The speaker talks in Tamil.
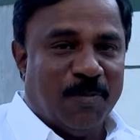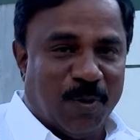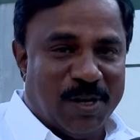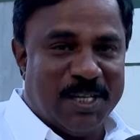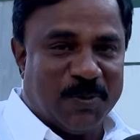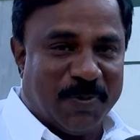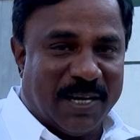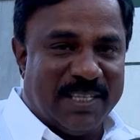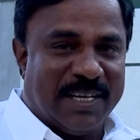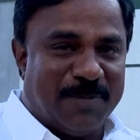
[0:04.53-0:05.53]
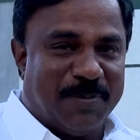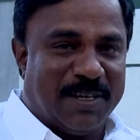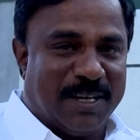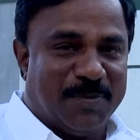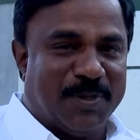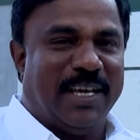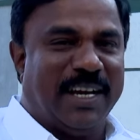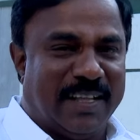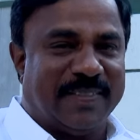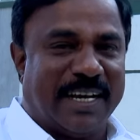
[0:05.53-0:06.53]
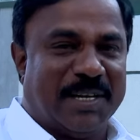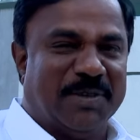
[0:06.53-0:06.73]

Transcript: போலீஸ் பாதுகாப்பு இருக்கிற போதே எங்களை தாக்க